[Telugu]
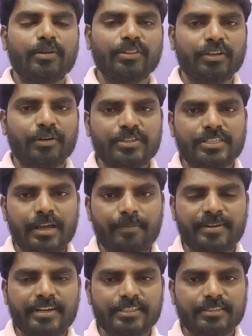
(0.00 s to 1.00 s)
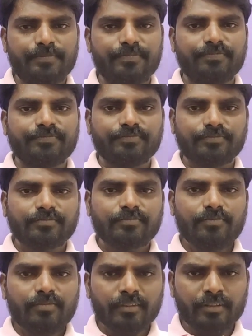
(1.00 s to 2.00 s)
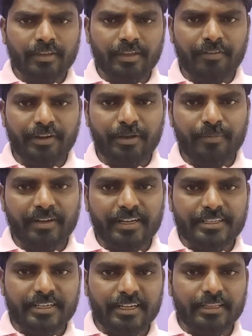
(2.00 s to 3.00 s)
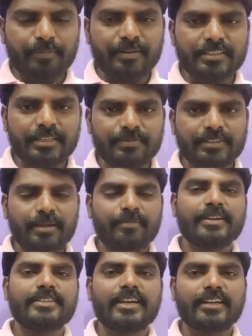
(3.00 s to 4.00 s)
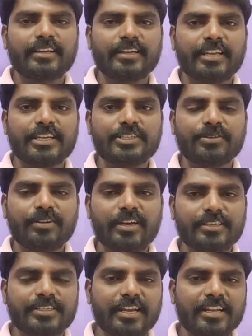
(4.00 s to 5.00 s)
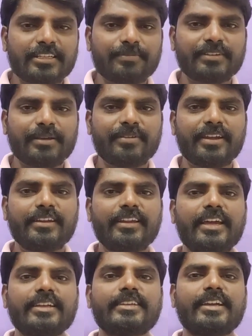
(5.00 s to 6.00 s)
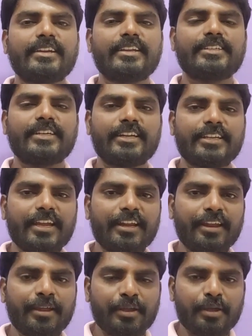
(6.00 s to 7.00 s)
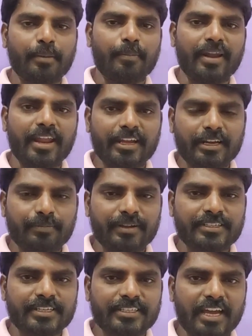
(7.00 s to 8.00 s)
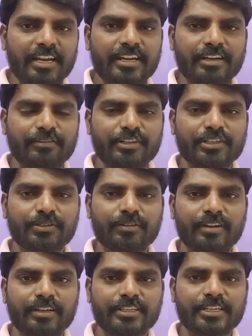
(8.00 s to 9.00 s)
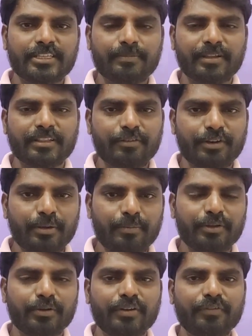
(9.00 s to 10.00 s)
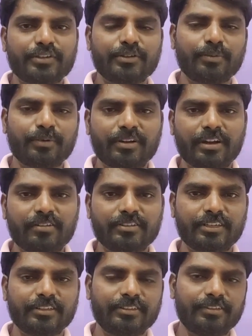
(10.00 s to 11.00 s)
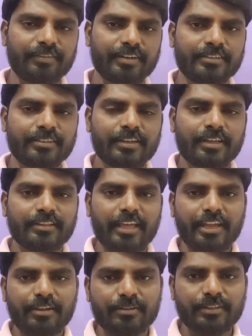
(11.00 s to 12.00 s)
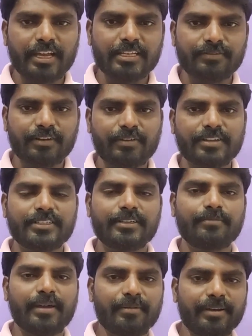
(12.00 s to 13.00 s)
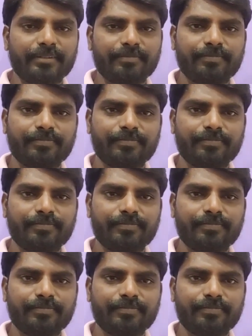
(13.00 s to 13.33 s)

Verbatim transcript: కొత్తగా వచ్చిన అప్డేట్స్ ఈ వీడియో మీకు నచ్చినట్లయితే ప్లీజ్ సబ్స్క్రైబ్ మై ఛానల్ నరేష్ ట్రూలాగ్ ఛానల్ సబ్స్క్రైబ్ చేయండి లైక్ చేయండి షేర్ చేయండి బెల్ ఐకాన్ ప్రెస్ చేసి ఆన్లైన్ యాక్టివేట్ చేసుకోవడం వల్ల నేను చేసే ప్రతి వీడియో మీకు నోటిఫికేషన్ రూపంలో రావడం జరుగుతుంది ఫ్రెండ్స్ థ్యాంక్ యూ థ్యాంక్స్ ఫర్ వాచింగ్ బై బై